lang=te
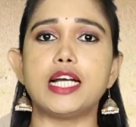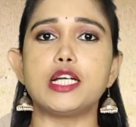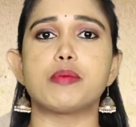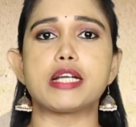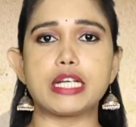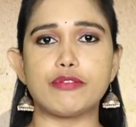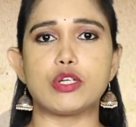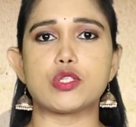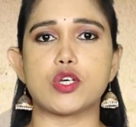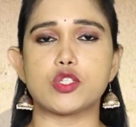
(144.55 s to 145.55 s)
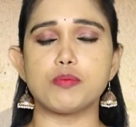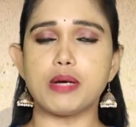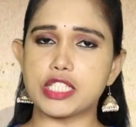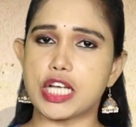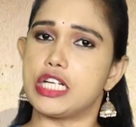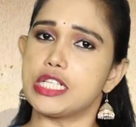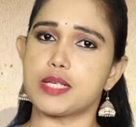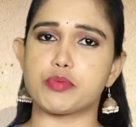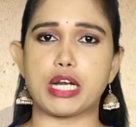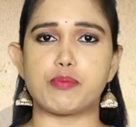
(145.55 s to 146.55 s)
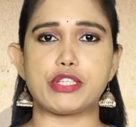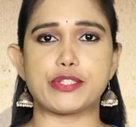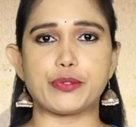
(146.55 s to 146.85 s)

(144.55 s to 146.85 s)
ఇలాంటి మరిన్ని వీడియోస్ కోసం మా ఛానల్ని సబ్స్క్రైబ్ చేసుకోండి